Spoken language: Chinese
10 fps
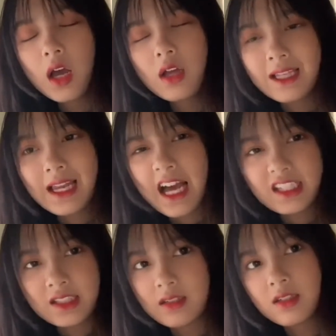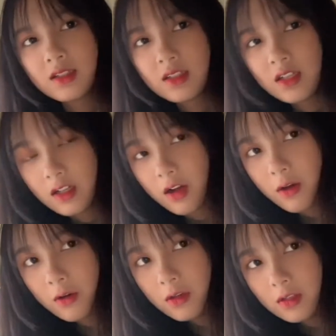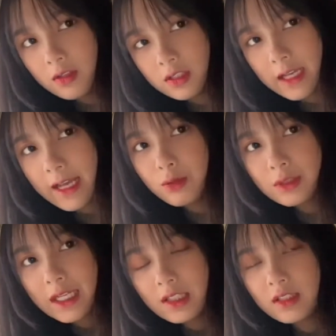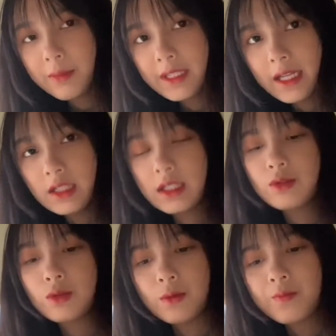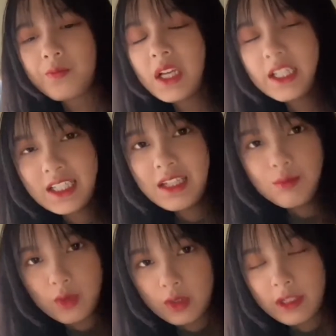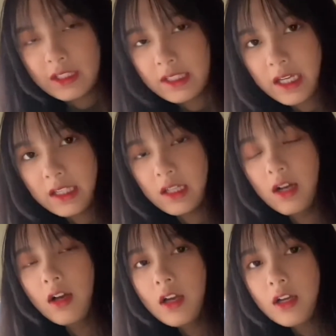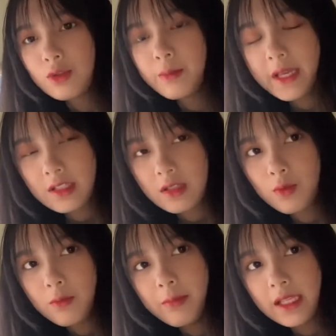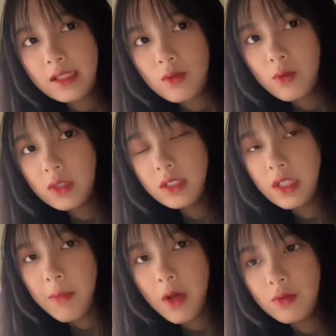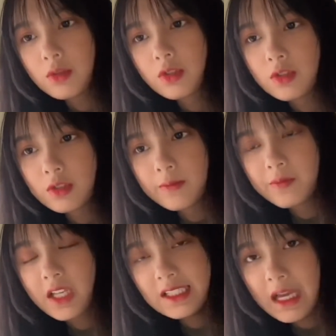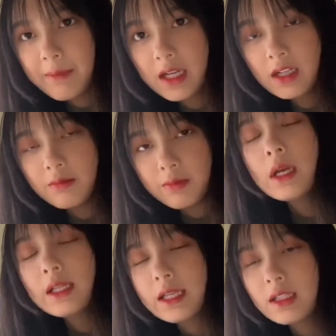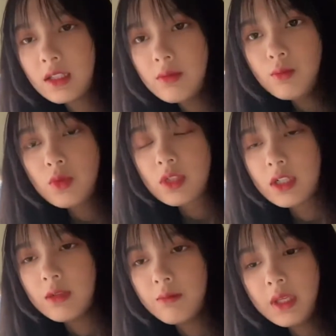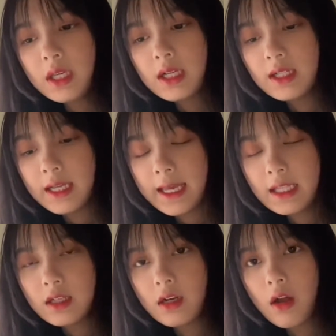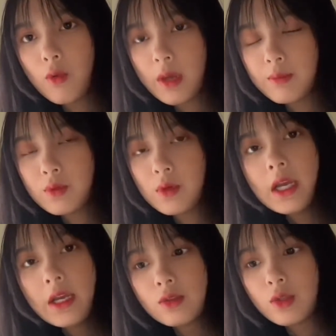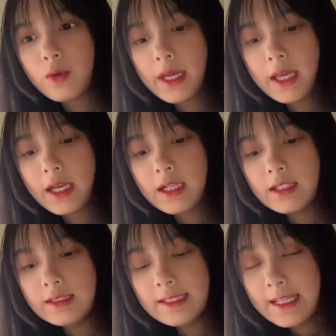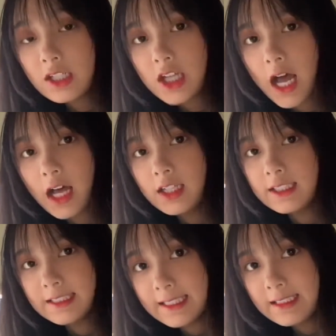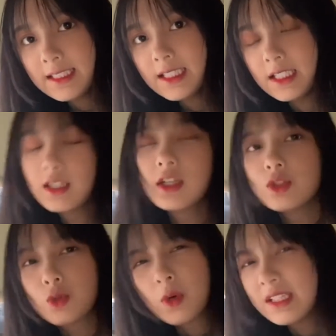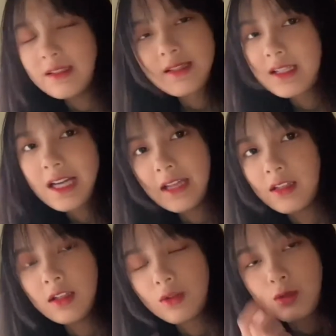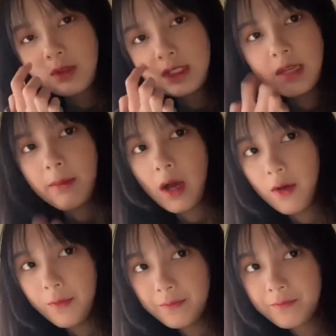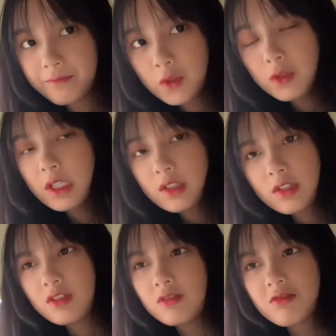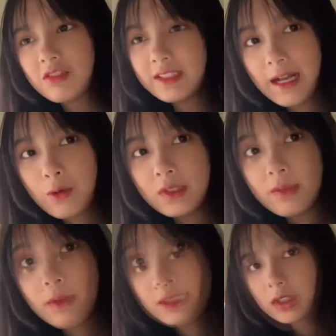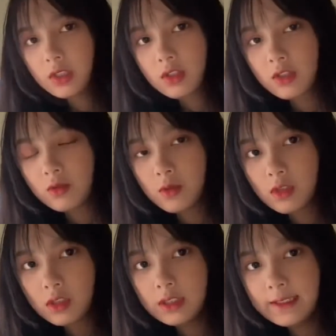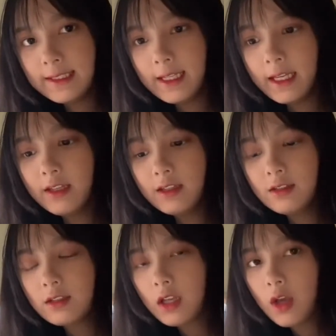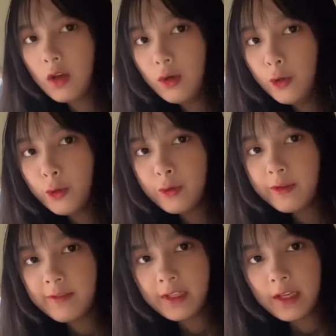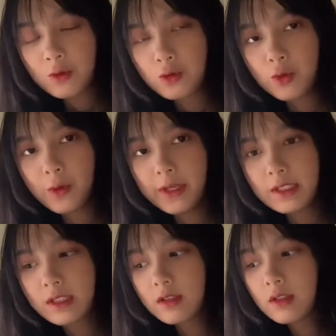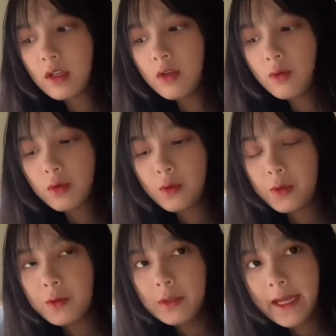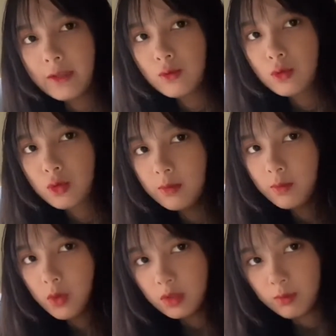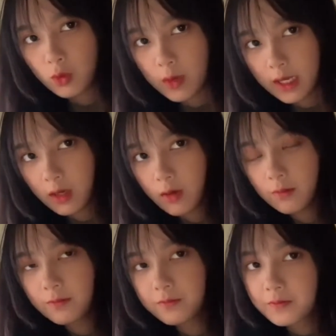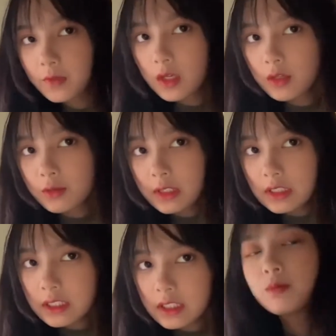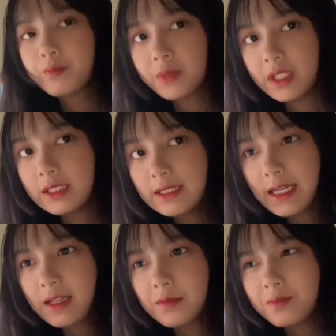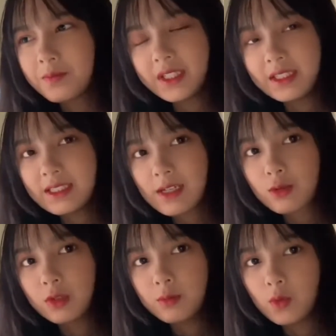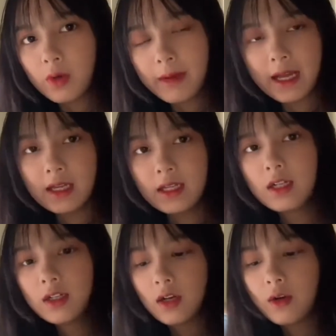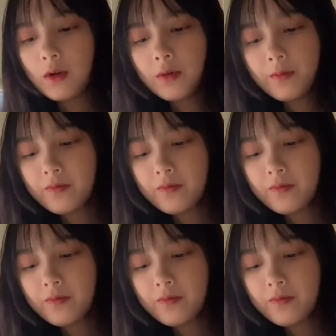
太垃圾了。然后。这个爱杜莎的睫毛打底，它就一定不会刷成苍蝇脚。就每次每次我的睫毛都是下面很密，它的根部是很密很黑的，然后尾部就会很纤长、很纤细，就很自然的那种睫毛，就像是只夹过睫毛夹。这个是我之前六月份也说过一次的，我我用来做唇膜的木瓜膏，算是一个平价平价唇膜吧。然后。